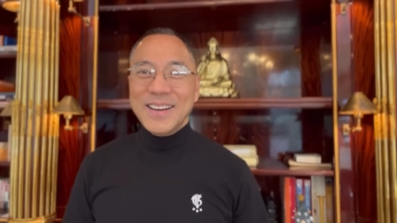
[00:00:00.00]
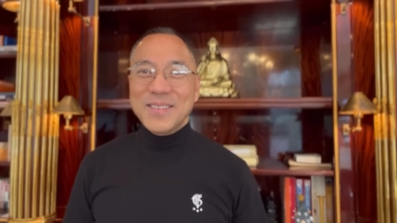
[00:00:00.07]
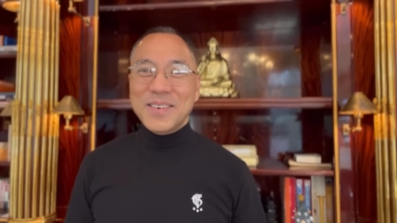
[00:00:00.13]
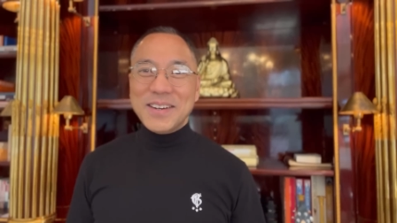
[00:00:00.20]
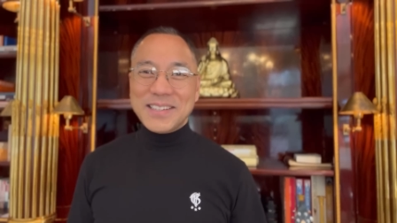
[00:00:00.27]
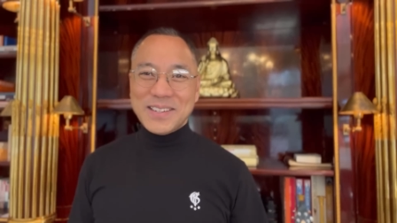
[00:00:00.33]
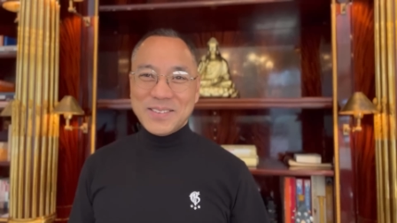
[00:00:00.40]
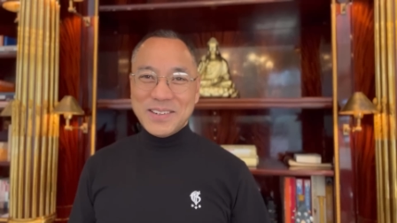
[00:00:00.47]

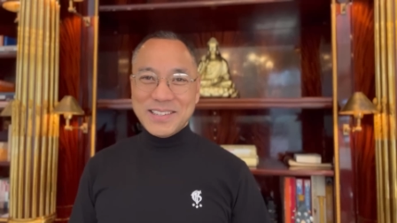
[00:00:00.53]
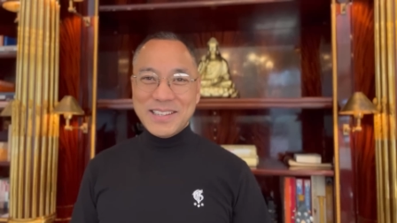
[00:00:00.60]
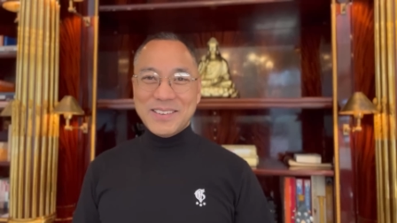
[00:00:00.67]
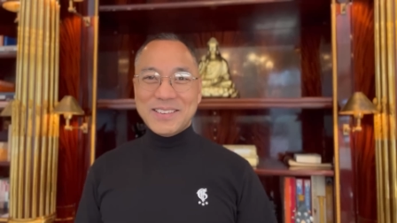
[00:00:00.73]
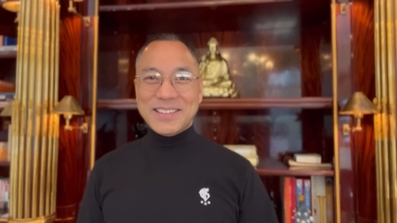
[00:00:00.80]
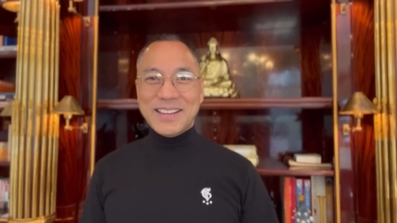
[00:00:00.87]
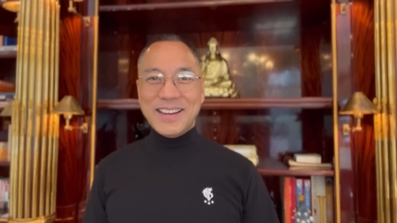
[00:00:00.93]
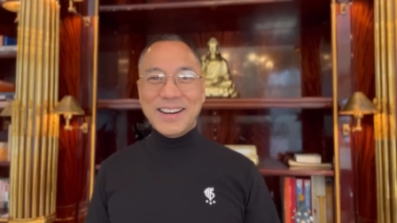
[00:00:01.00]
抱歉抱歉
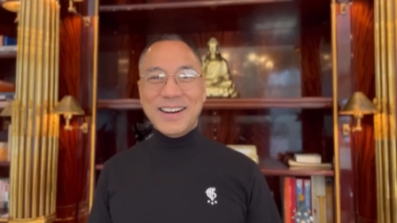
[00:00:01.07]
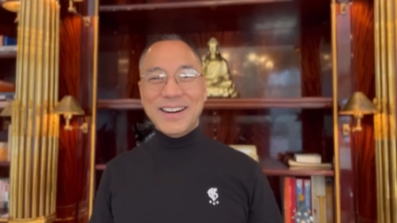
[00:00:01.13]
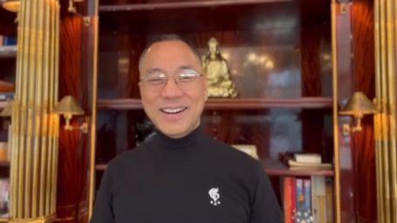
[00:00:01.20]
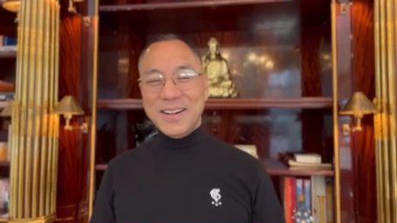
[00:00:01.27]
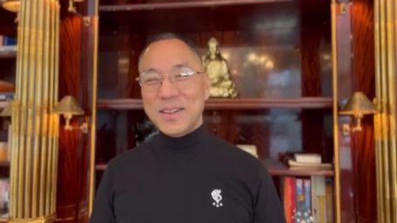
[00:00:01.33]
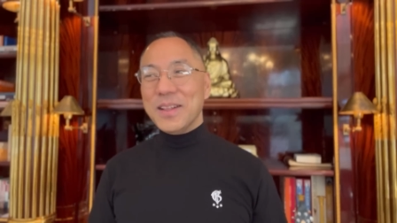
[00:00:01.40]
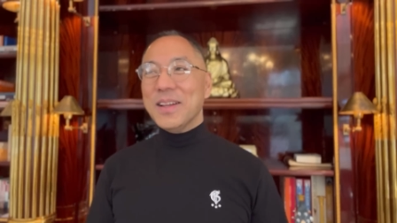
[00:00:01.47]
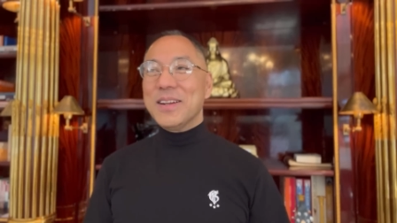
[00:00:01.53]
抱歉啊，
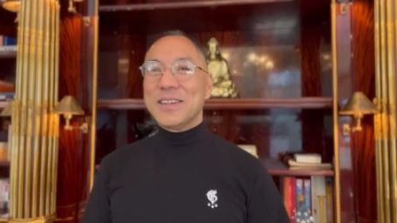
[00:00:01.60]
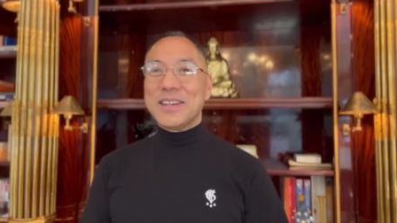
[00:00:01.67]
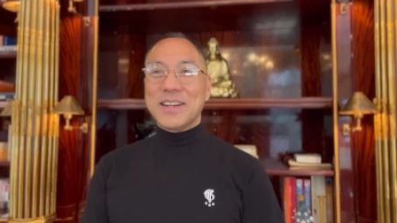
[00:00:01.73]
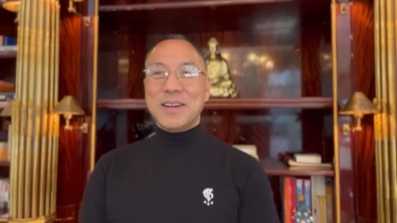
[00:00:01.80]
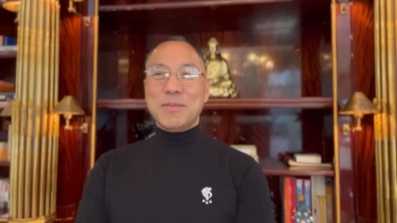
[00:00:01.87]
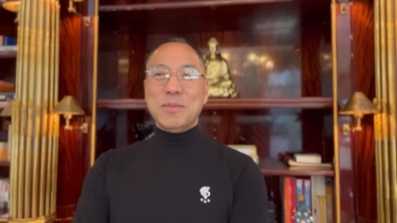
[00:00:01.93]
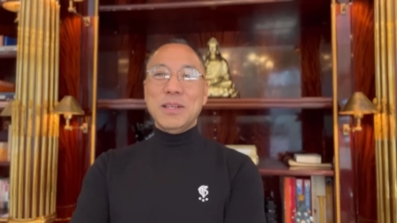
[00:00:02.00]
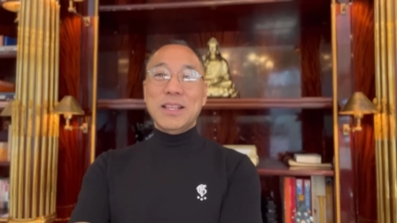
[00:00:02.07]
这
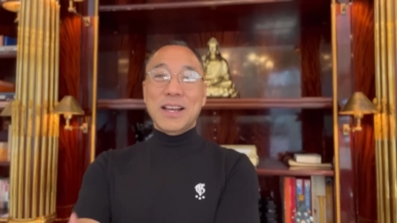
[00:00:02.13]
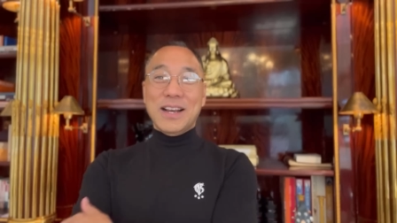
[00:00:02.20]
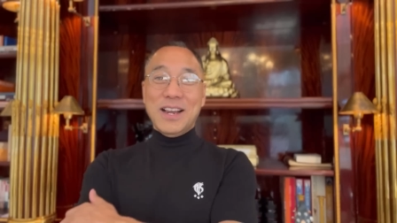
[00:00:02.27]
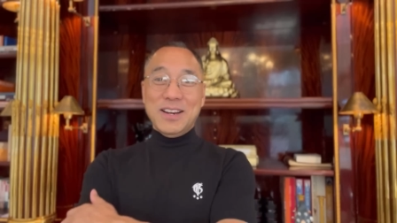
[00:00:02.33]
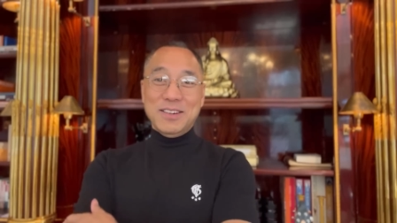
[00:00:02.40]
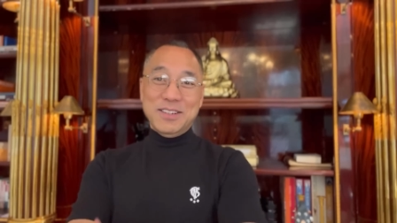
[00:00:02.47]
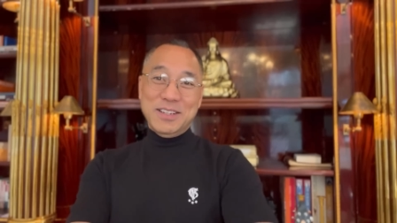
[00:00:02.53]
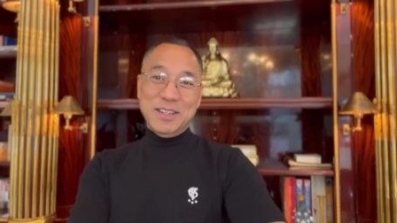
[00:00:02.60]
个明天开
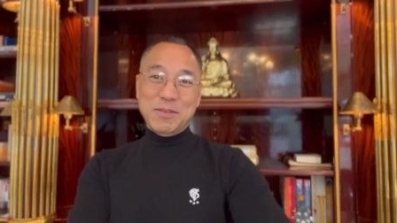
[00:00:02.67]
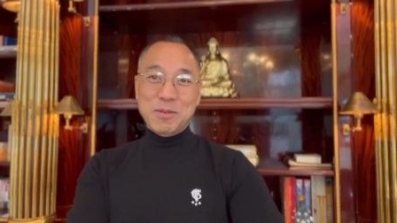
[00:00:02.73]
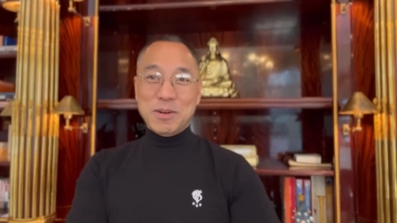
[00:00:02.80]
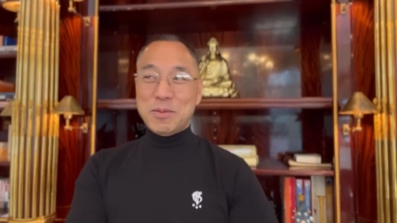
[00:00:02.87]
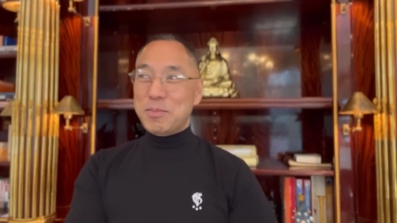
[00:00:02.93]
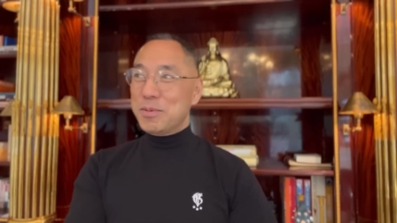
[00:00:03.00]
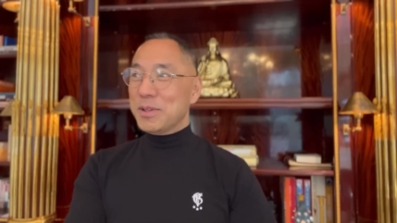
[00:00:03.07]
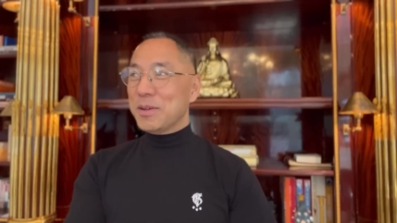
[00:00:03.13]
始起我是
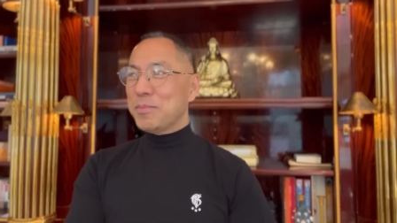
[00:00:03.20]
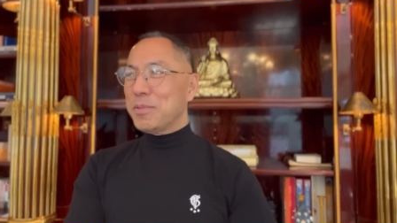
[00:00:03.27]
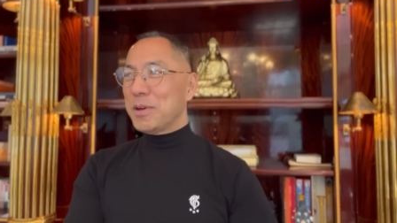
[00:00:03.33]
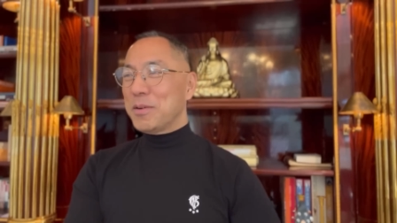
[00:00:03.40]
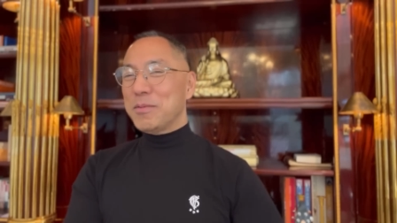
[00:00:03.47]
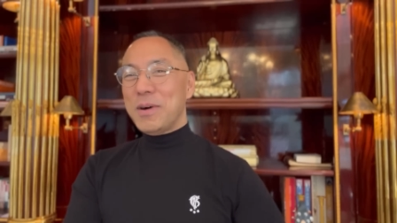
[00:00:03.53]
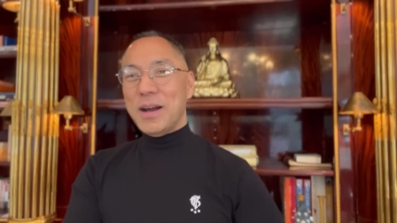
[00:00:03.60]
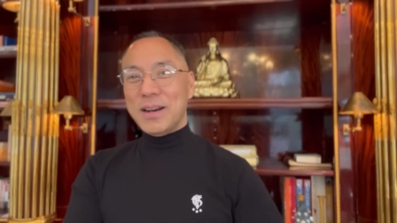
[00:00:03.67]
不能不
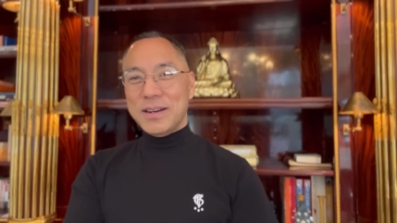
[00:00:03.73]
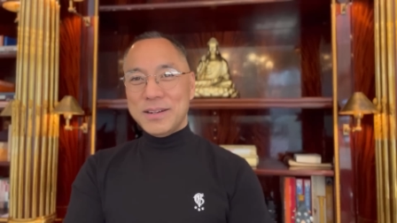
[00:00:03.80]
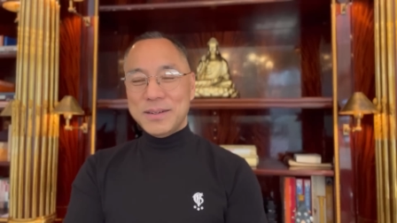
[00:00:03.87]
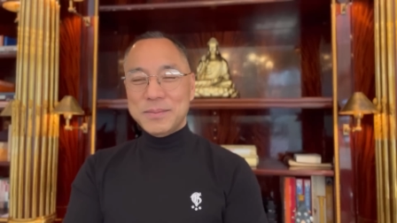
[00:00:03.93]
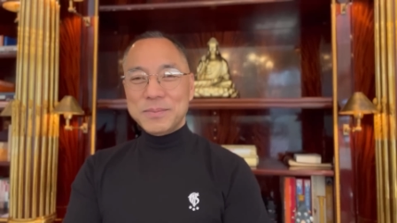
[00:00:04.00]
能忘了，